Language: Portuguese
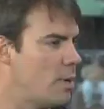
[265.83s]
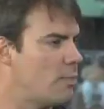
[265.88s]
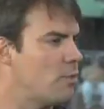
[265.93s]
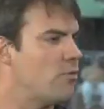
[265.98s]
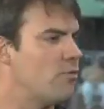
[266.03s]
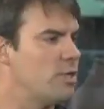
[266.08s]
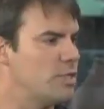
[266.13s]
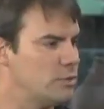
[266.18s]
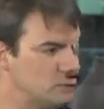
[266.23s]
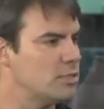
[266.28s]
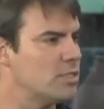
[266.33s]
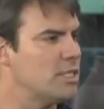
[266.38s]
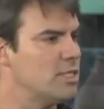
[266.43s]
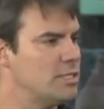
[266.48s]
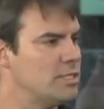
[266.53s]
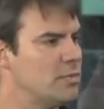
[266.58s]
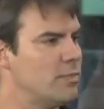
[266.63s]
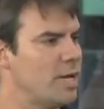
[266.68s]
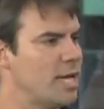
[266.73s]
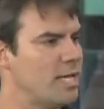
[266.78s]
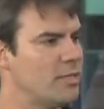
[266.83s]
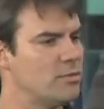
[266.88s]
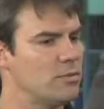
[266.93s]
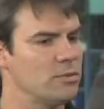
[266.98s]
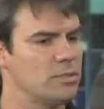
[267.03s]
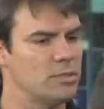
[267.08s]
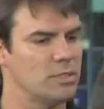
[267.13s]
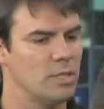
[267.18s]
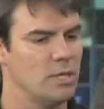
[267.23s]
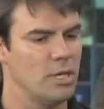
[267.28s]
aproveita os 15
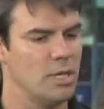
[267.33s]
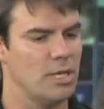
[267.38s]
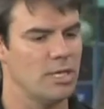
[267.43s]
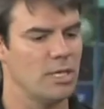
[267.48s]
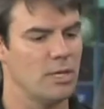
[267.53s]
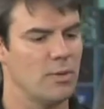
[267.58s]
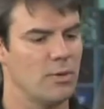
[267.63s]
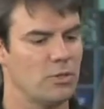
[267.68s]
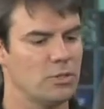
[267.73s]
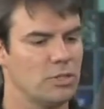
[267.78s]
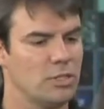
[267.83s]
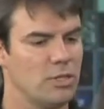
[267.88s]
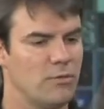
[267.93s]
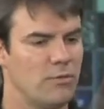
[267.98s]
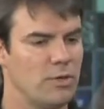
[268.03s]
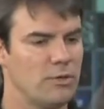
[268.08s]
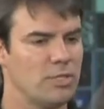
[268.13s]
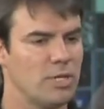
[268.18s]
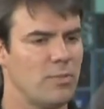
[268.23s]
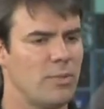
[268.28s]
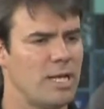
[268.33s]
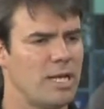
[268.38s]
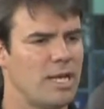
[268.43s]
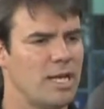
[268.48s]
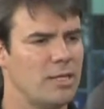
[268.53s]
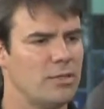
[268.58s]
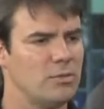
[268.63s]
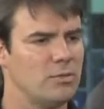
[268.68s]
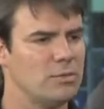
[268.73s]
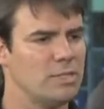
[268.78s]
metros. E é uma coisa que veio
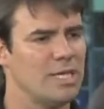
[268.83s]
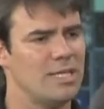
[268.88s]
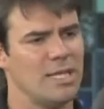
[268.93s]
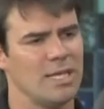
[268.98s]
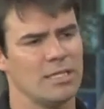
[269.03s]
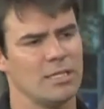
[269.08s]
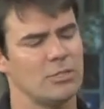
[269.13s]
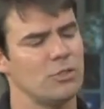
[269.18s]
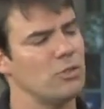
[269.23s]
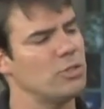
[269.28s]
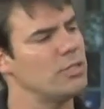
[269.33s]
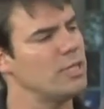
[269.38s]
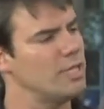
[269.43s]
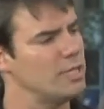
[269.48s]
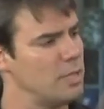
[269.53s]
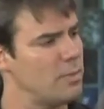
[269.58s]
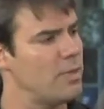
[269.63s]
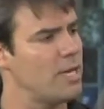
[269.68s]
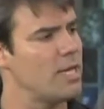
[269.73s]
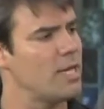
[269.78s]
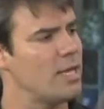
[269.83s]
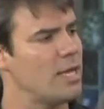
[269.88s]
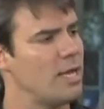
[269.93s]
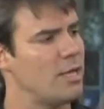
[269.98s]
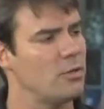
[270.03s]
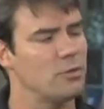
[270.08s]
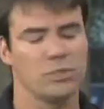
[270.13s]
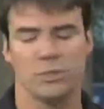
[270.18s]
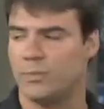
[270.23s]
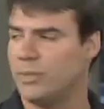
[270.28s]
trabalhado da década de 80 para cá
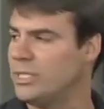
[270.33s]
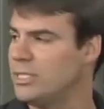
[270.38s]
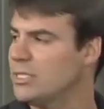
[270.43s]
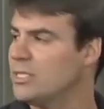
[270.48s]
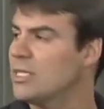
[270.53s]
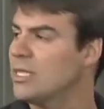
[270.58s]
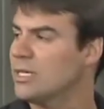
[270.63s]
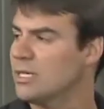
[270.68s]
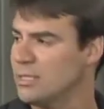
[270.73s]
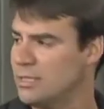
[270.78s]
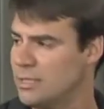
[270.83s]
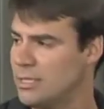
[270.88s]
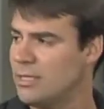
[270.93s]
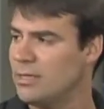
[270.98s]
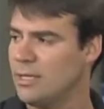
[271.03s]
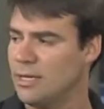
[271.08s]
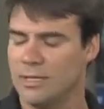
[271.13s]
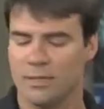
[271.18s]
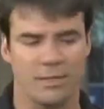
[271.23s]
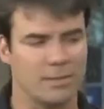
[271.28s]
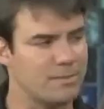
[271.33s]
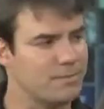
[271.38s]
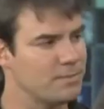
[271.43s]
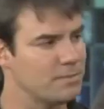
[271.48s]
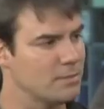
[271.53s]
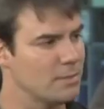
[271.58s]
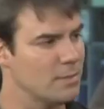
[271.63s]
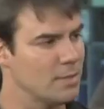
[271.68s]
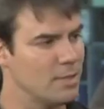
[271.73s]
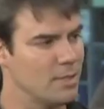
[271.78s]
e o espírito da década de 70
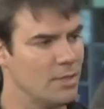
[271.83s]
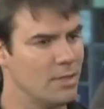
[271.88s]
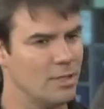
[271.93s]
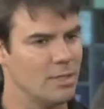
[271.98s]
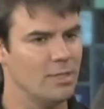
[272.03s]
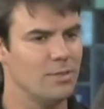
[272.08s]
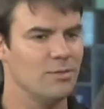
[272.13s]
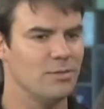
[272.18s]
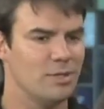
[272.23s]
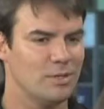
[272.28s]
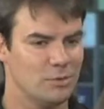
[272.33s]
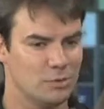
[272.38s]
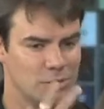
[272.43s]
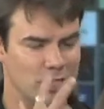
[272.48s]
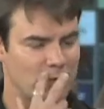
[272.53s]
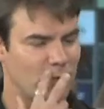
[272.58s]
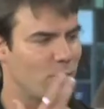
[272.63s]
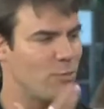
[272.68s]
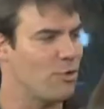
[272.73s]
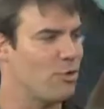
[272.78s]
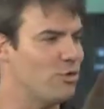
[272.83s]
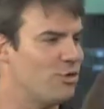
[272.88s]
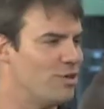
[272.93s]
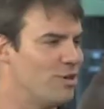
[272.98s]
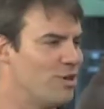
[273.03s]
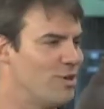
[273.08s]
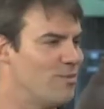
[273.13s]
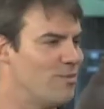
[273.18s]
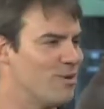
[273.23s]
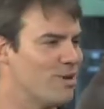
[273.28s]
eu usava
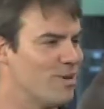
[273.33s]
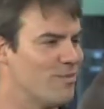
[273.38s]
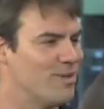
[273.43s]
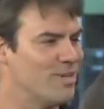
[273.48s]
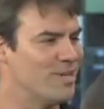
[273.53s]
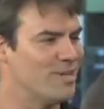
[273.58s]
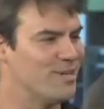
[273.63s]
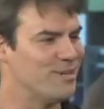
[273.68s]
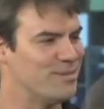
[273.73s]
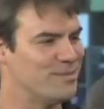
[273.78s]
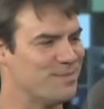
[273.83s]
bigodão, cabelão.